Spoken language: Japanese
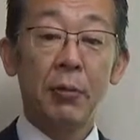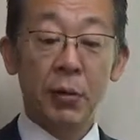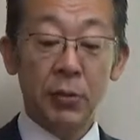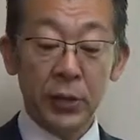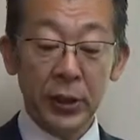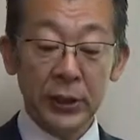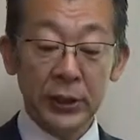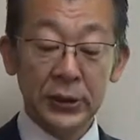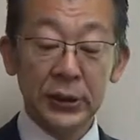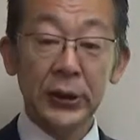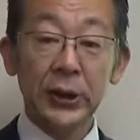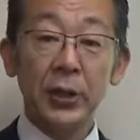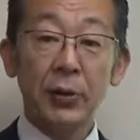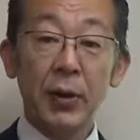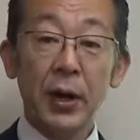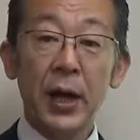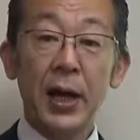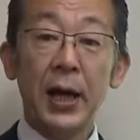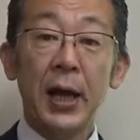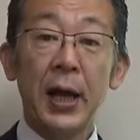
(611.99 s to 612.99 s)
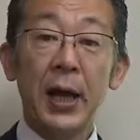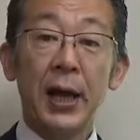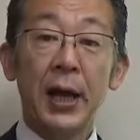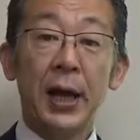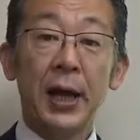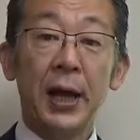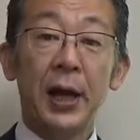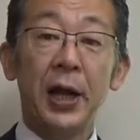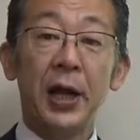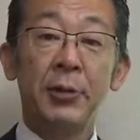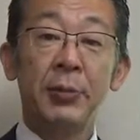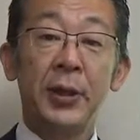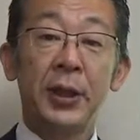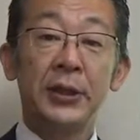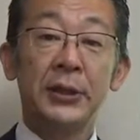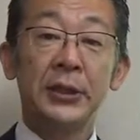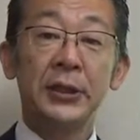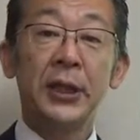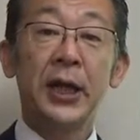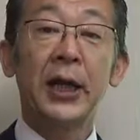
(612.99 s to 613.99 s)
これについては悩みは
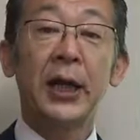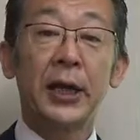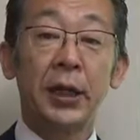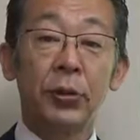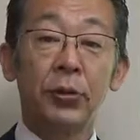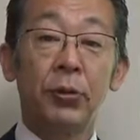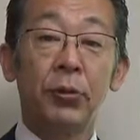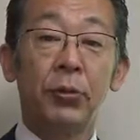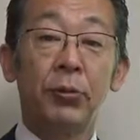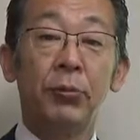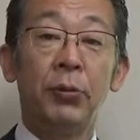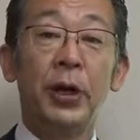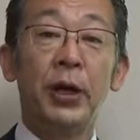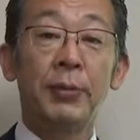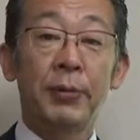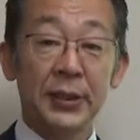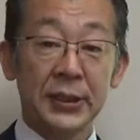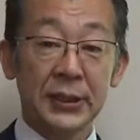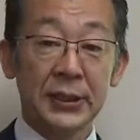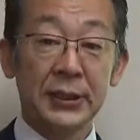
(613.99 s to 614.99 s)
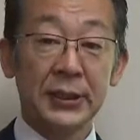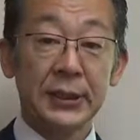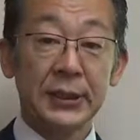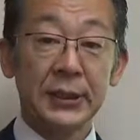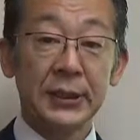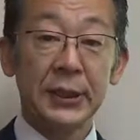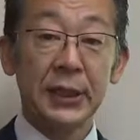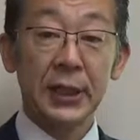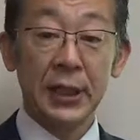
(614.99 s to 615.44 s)
尽きないかなと思われます